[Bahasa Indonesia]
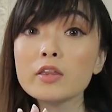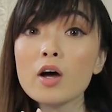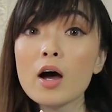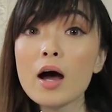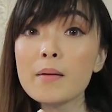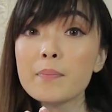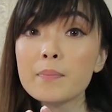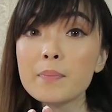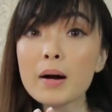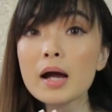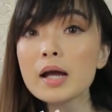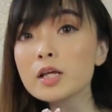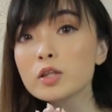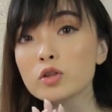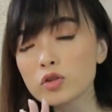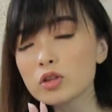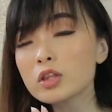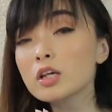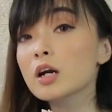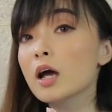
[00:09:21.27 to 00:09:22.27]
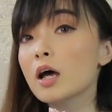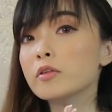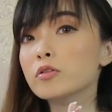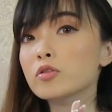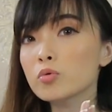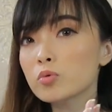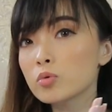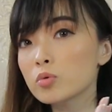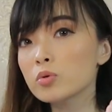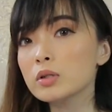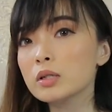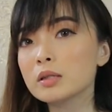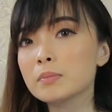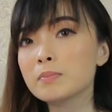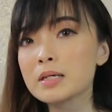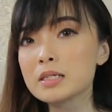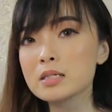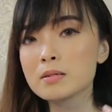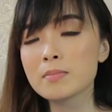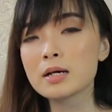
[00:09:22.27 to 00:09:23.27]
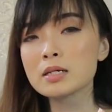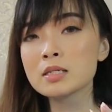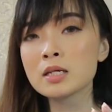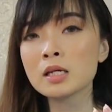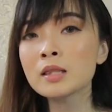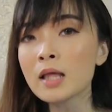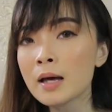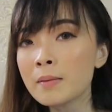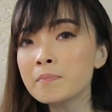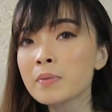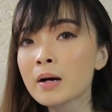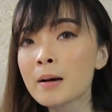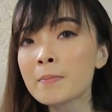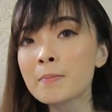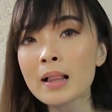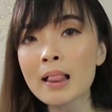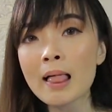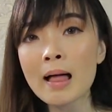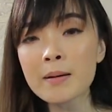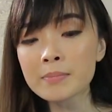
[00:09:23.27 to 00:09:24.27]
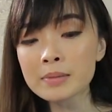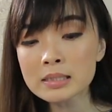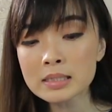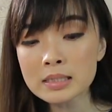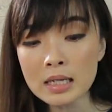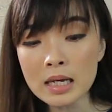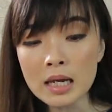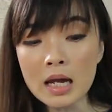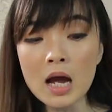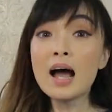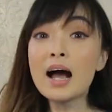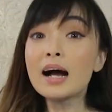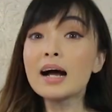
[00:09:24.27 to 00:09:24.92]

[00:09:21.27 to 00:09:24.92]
atau apa itu tergantung kulit masing-masing dan berapa lama sih